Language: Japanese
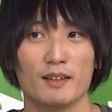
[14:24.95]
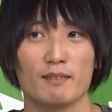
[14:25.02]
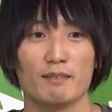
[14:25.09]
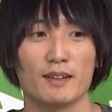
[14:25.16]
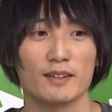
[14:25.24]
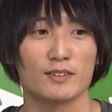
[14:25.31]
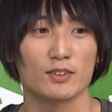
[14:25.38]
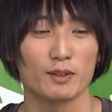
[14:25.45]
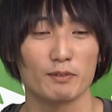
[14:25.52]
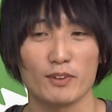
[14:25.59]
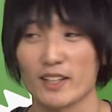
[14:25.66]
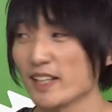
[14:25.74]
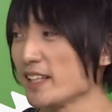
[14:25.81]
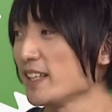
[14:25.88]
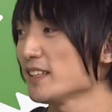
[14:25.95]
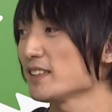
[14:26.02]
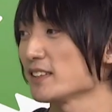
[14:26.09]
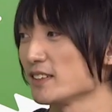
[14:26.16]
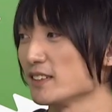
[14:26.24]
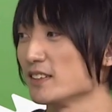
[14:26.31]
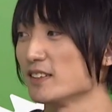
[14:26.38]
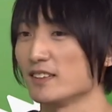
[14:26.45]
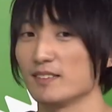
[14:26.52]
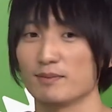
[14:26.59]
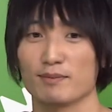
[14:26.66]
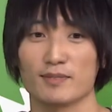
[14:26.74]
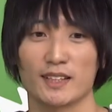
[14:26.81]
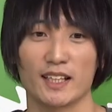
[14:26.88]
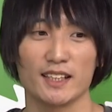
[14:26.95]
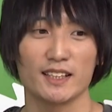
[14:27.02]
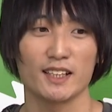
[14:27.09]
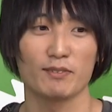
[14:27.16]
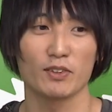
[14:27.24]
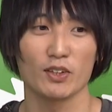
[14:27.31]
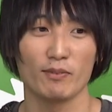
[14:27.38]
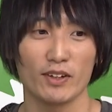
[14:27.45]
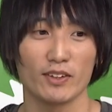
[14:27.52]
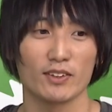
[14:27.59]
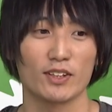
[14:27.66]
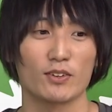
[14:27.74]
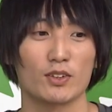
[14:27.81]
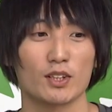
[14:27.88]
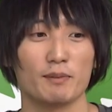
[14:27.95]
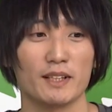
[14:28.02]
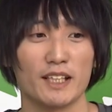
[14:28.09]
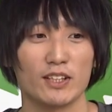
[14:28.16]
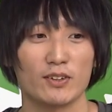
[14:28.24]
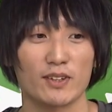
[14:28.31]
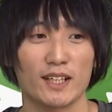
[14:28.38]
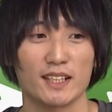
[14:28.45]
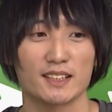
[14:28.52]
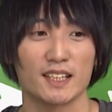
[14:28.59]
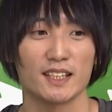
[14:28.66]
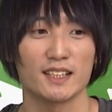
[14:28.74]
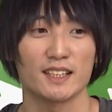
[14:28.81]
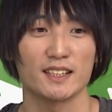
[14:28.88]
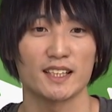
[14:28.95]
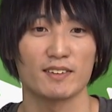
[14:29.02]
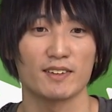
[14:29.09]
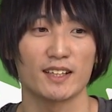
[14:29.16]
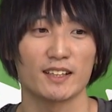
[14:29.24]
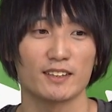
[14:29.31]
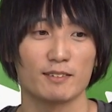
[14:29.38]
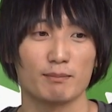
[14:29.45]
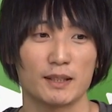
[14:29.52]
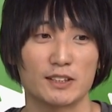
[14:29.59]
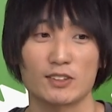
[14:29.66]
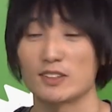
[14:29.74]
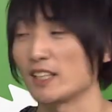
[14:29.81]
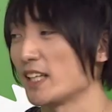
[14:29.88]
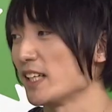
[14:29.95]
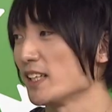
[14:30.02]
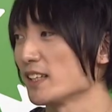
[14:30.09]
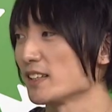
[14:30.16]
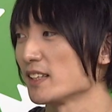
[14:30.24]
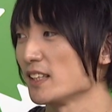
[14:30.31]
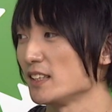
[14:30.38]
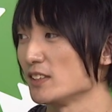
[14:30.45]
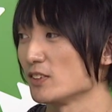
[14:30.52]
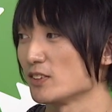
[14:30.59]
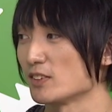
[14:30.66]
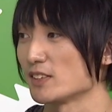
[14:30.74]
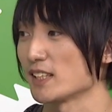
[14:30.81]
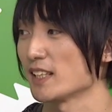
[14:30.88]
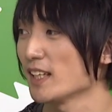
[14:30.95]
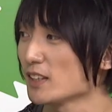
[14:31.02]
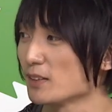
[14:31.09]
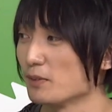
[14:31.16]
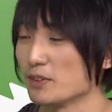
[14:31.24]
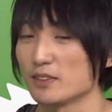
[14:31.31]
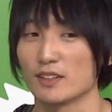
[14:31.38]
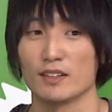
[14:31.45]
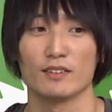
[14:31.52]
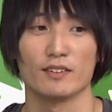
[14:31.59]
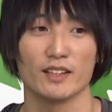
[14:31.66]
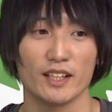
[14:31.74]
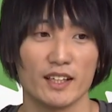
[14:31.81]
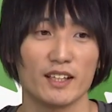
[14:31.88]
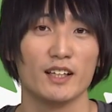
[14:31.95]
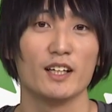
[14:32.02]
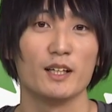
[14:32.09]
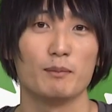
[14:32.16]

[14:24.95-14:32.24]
まあ、とても分かりやすく誰にでも読めるような言葉で表現されていたのがベストセラーになった理由の一つかなと思ってるので、はい、